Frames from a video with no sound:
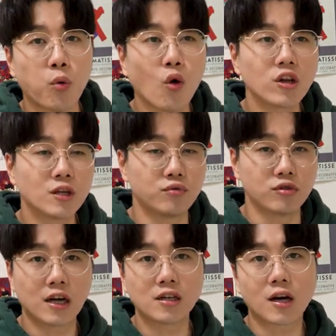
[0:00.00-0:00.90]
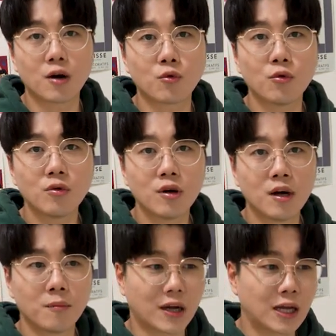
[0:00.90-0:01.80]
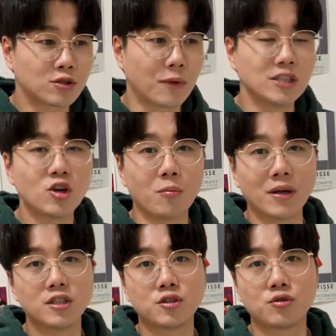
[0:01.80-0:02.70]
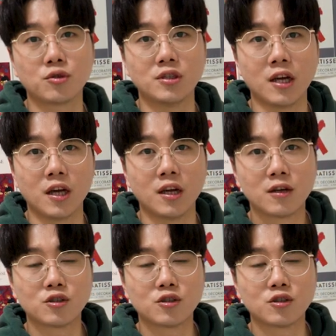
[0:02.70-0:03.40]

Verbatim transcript: 복원이 불가능하고 막 계속 만지면 만질수록 이제